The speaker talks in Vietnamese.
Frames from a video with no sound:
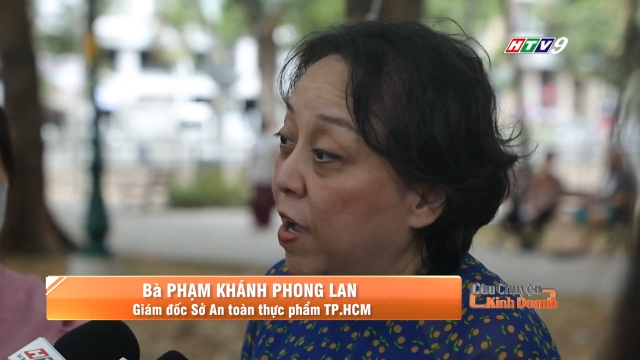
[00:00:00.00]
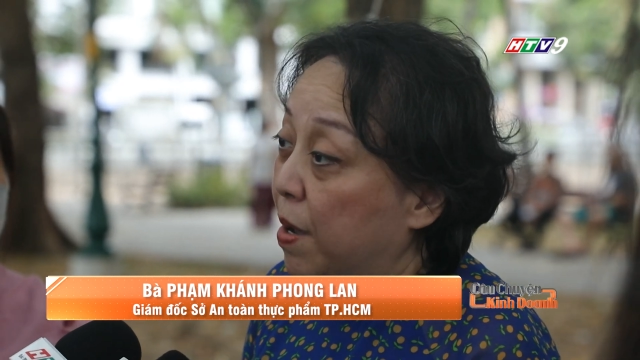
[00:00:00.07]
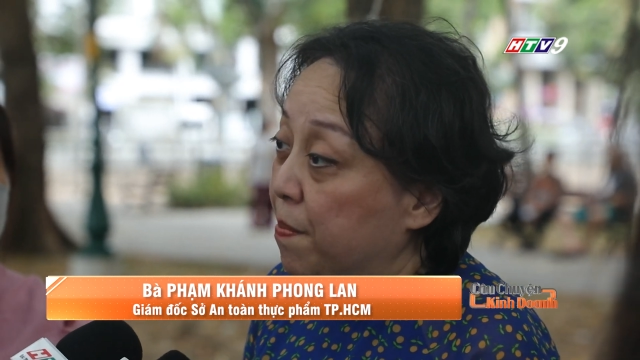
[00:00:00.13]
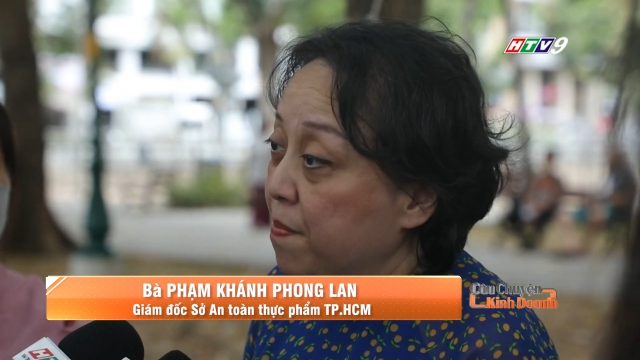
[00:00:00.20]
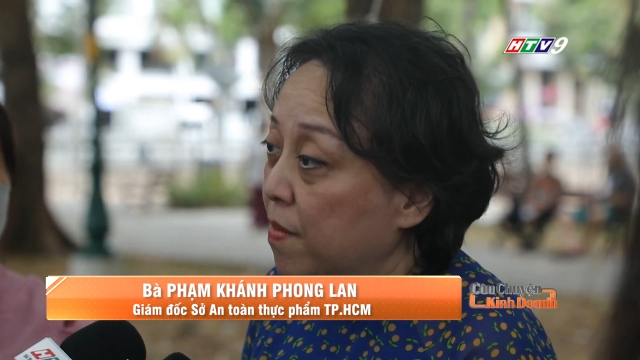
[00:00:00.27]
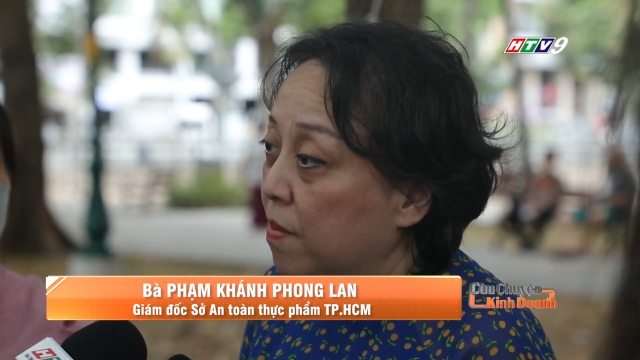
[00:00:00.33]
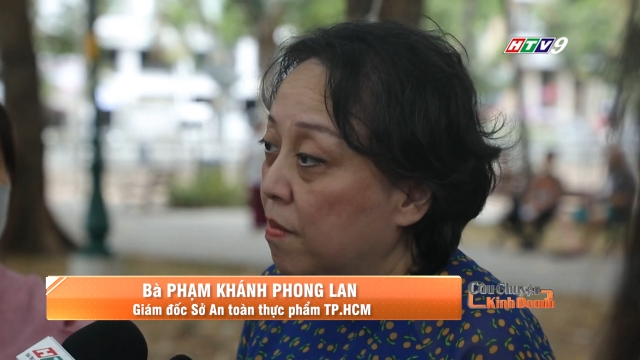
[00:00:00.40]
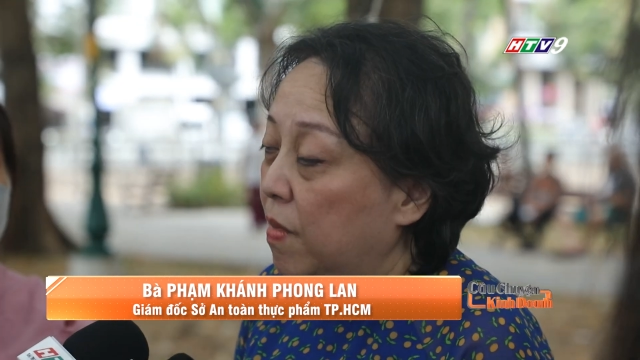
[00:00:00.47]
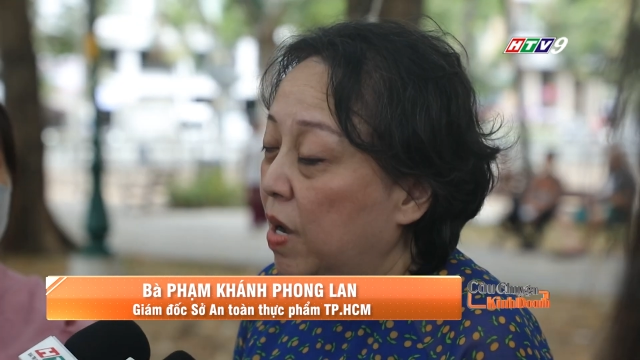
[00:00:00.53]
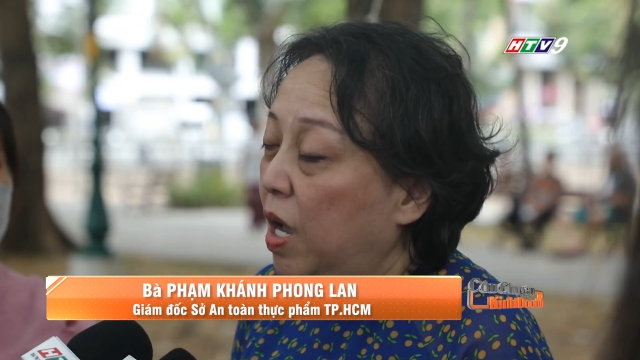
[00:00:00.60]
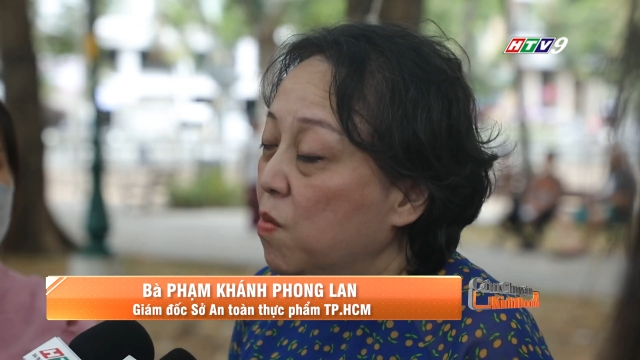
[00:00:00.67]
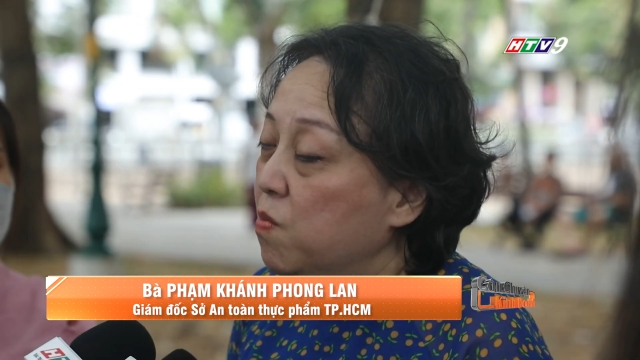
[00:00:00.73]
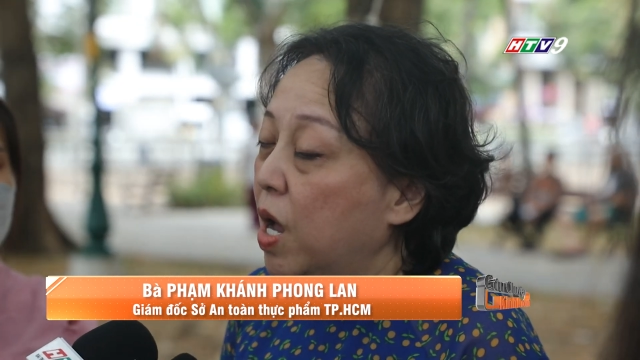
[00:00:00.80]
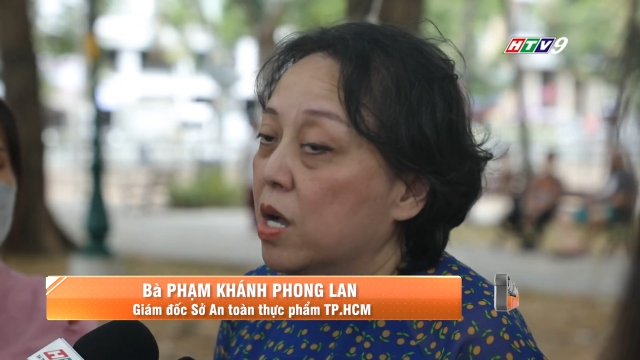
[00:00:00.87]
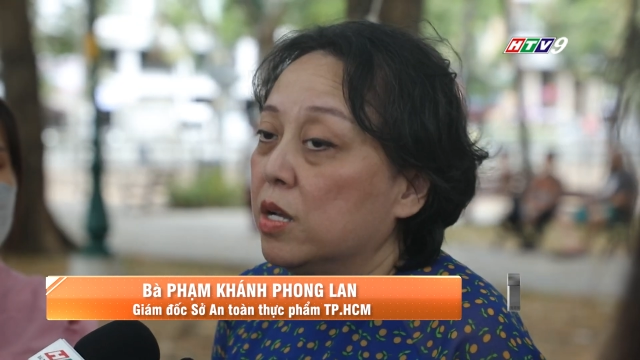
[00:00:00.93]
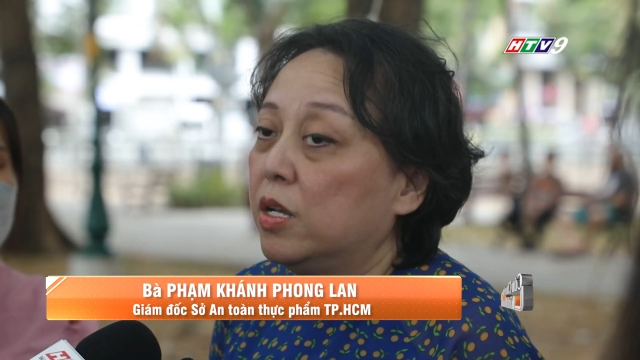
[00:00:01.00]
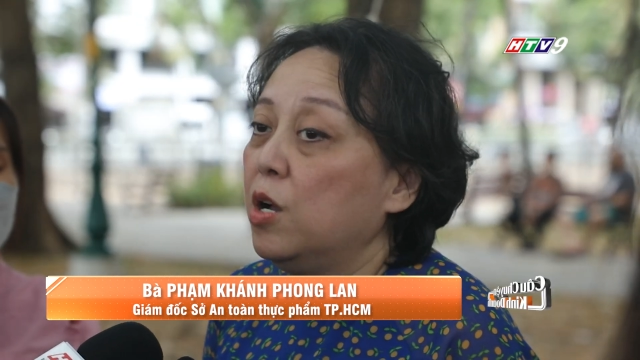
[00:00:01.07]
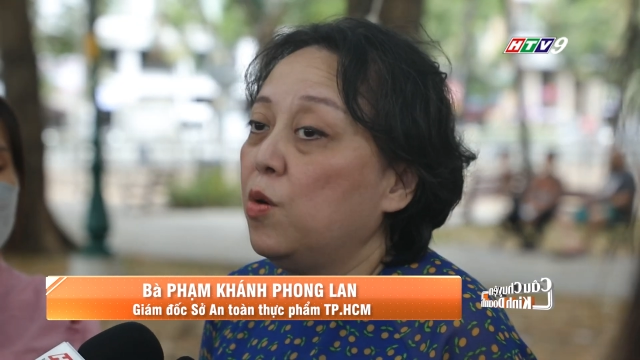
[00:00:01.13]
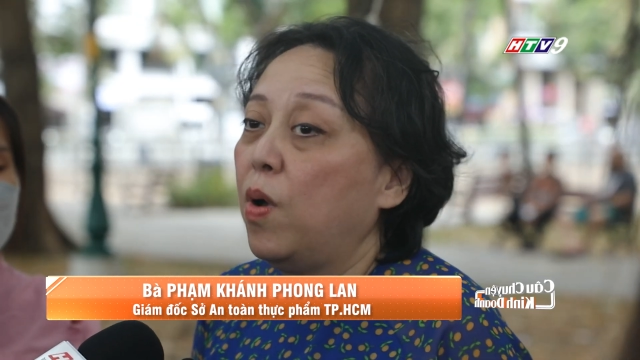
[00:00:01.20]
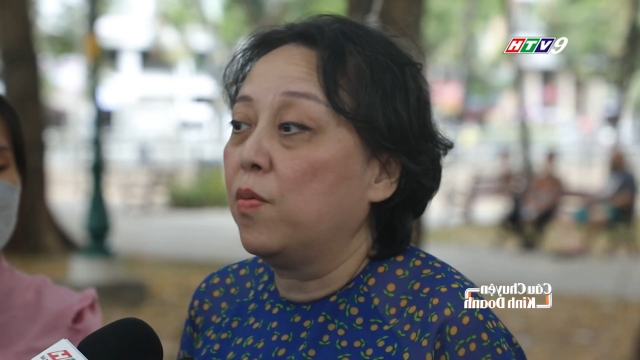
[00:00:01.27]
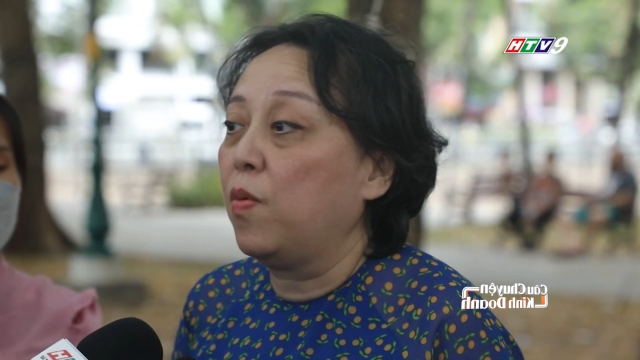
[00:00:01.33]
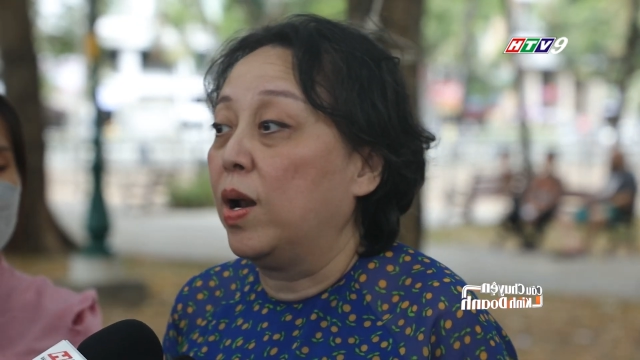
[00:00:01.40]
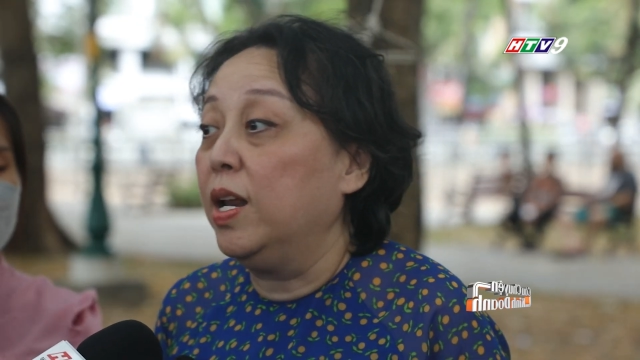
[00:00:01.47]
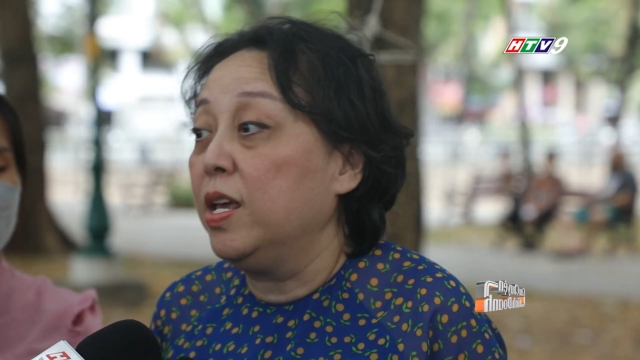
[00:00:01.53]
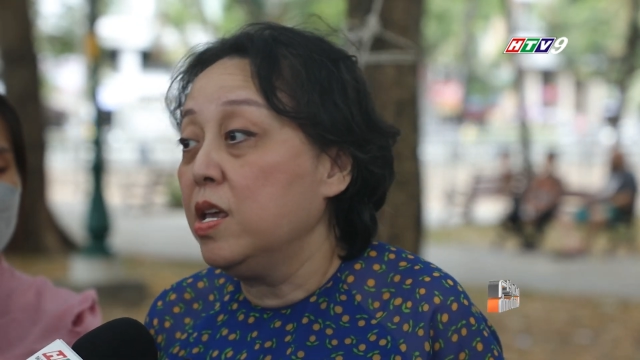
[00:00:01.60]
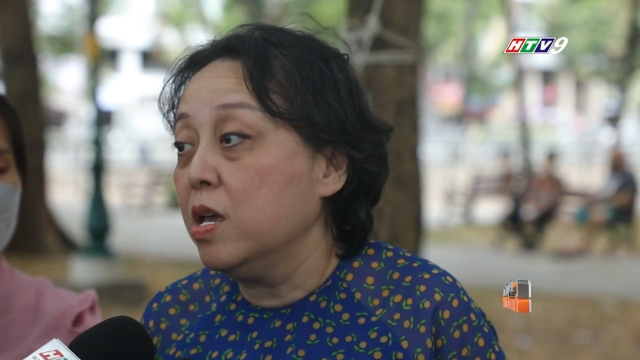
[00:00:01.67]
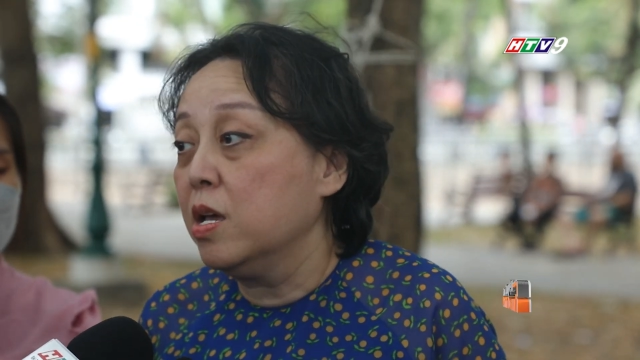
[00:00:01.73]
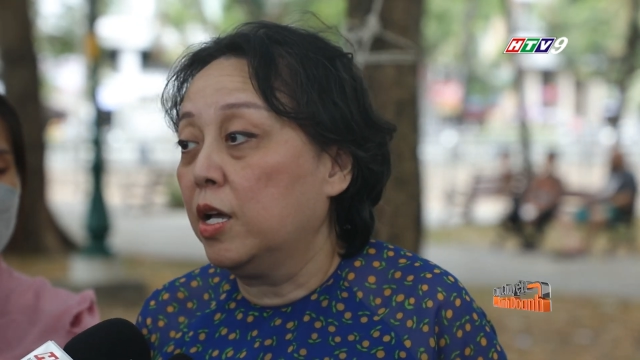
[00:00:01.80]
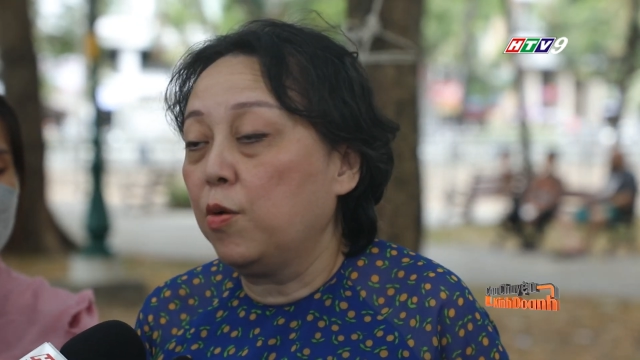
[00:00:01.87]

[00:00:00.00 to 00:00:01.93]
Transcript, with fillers: phẩm mà không đợi cơ quan quản lý.